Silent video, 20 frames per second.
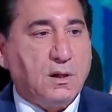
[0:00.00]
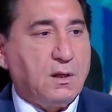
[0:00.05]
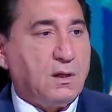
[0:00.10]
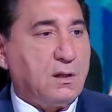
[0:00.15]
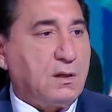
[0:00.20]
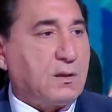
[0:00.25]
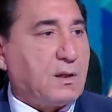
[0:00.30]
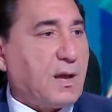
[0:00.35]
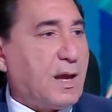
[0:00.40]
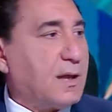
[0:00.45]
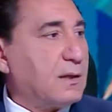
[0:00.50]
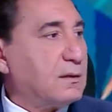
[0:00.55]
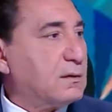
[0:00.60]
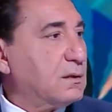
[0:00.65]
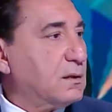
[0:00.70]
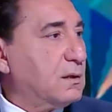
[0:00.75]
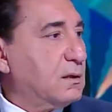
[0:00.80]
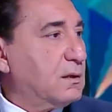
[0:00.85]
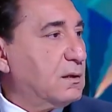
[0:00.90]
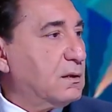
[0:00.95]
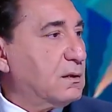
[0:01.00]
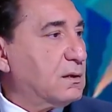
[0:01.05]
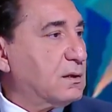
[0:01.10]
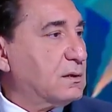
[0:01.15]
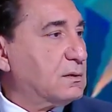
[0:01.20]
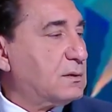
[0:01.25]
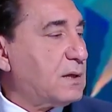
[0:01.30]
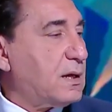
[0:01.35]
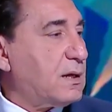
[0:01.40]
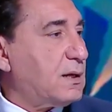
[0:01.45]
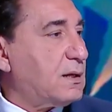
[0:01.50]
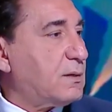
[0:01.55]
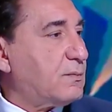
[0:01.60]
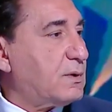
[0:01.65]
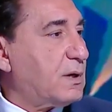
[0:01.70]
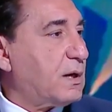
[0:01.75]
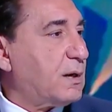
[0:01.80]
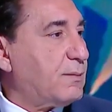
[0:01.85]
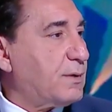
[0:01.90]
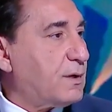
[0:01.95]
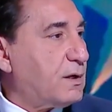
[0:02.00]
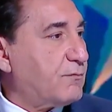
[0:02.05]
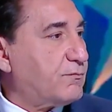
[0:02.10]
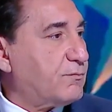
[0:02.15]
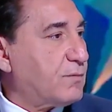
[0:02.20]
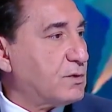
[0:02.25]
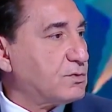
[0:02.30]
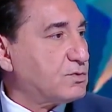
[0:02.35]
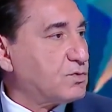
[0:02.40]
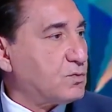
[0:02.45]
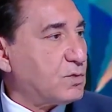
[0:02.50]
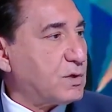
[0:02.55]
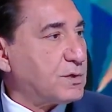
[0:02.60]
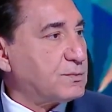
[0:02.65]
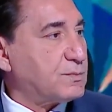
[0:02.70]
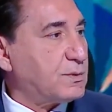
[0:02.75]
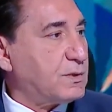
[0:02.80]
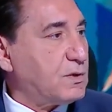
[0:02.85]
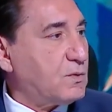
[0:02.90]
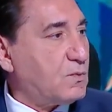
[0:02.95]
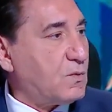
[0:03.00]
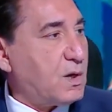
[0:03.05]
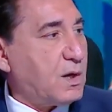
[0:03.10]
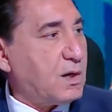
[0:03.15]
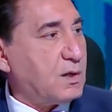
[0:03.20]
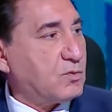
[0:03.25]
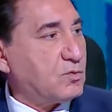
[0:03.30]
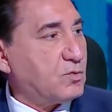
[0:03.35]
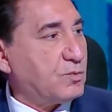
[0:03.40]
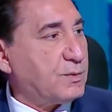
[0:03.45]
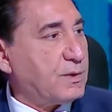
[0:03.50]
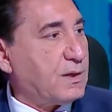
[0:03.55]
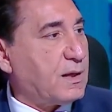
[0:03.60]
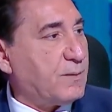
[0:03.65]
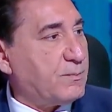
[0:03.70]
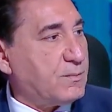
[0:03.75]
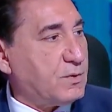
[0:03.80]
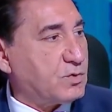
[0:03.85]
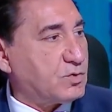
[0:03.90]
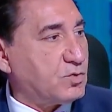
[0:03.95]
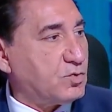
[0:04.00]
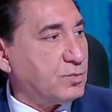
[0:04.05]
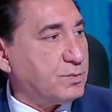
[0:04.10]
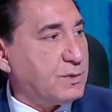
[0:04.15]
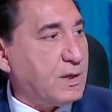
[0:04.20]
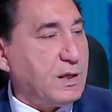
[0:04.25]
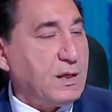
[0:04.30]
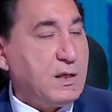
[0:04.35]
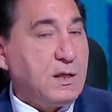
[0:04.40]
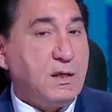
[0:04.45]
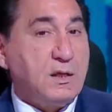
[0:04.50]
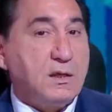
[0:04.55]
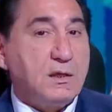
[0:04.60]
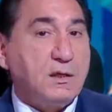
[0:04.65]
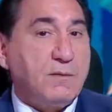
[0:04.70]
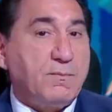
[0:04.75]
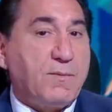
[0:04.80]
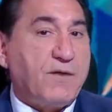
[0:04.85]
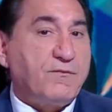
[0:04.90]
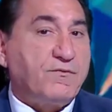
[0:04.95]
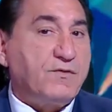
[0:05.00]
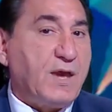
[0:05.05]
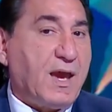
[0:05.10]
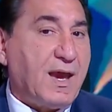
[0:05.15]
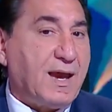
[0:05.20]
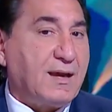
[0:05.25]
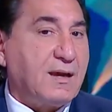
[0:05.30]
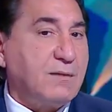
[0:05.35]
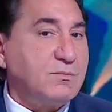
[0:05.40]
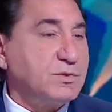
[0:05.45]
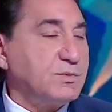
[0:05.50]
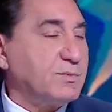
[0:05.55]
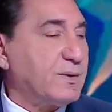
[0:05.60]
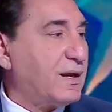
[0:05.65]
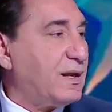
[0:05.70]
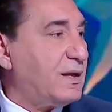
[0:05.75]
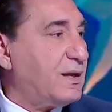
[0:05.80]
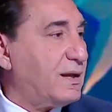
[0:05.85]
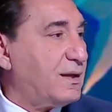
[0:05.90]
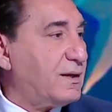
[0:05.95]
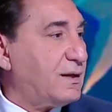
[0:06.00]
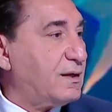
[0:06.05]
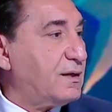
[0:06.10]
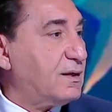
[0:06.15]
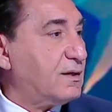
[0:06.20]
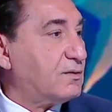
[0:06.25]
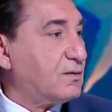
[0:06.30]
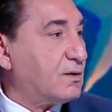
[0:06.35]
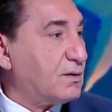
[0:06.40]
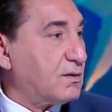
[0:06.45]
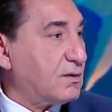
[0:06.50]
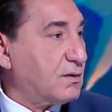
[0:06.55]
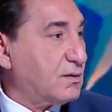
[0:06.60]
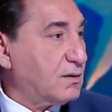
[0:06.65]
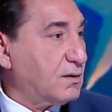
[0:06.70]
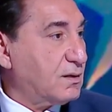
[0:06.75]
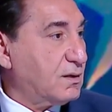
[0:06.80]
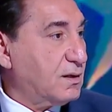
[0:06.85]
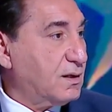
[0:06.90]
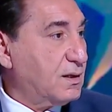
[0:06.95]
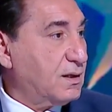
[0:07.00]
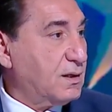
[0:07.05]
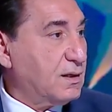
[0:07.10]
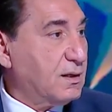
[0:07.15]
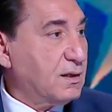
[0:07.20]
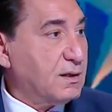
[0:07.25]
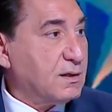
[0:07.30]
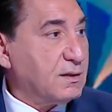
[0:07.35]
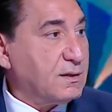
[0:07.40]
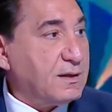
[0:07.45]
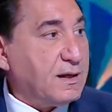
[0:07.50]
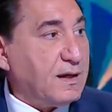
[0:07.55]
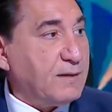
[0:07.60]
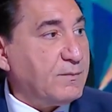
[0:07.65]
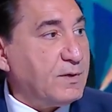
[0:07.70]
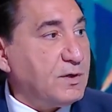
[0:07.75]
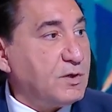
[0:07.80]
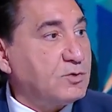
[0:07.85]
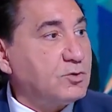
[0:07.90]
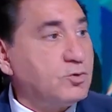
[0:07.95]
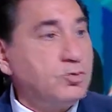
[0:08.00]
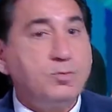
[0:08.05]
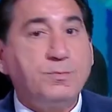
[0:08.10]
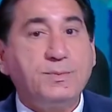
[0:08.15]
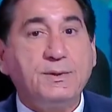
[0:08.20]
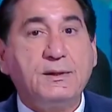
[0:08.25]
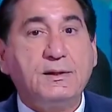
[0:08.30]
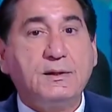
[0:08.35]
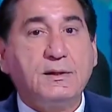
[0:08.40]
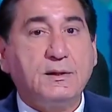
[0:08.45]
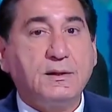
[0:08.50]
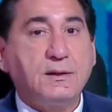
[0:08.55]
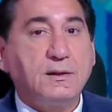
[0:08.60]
لتحت ازاي احنا بنلعب هنا في مصر وكسبانين واحد وبنلعب بالاسلوب ده يبقى في حاجه مش مخليانا نقدر نعمل اسلوب